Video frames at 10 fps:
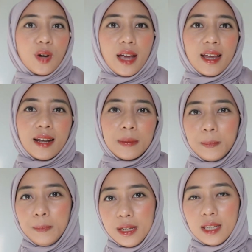tuh kayak
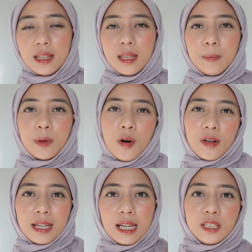lebih tipe
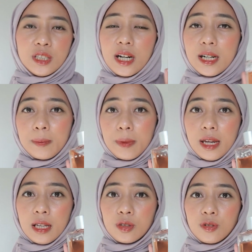orang yang
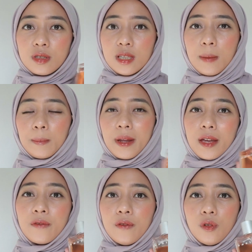charming terus yang
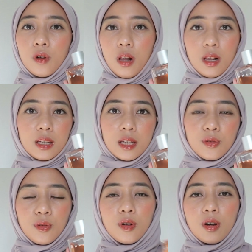playful
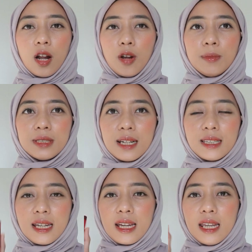gitu kalau
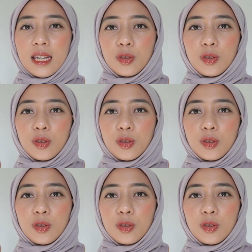misalnya yang